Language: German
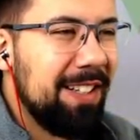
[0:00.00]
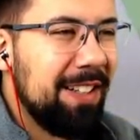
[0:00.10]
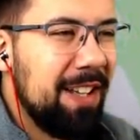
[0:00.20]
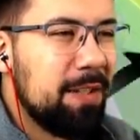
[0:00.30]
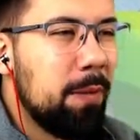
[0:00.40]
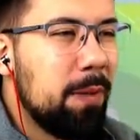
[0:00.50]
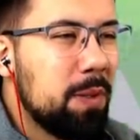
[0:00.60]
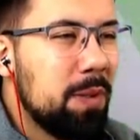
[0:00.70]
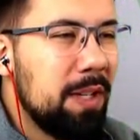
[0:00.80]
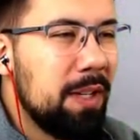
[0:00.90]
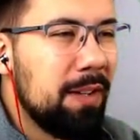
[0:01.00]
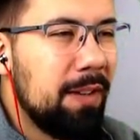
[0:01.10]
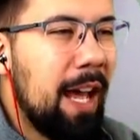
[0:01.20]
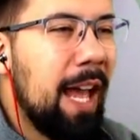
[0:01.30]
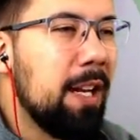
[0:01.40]
Also wir versuchen ihn dann...
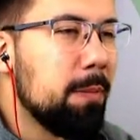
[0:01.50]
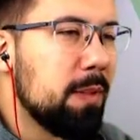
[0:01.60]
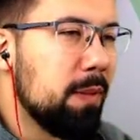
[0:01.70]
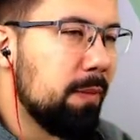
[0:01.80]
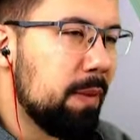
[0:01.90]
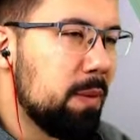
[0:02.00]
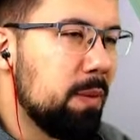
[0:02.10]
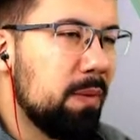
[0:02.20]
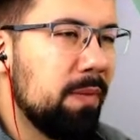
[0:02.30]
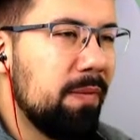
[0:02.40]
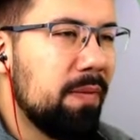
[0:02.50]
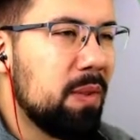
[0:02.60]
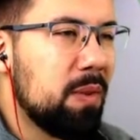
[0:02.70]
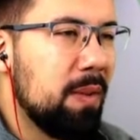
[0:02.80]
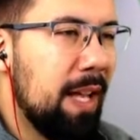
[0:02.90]
Eigentlich müssen wir ihn versuchen,
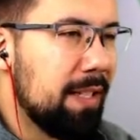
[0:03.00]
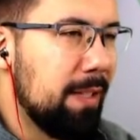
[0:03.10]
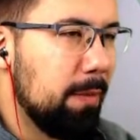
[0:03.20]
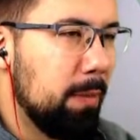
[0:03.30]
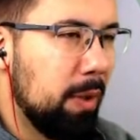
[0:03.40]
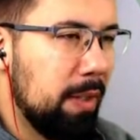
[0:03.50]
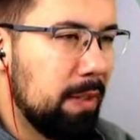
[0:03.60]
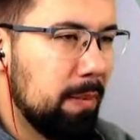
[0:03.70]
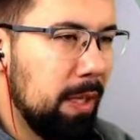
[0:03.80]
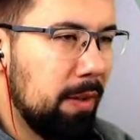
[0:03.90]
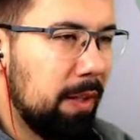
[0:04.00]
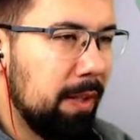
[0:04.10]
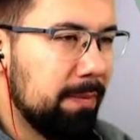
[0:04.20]
so, so hässlich wie möglich zu machen, okay?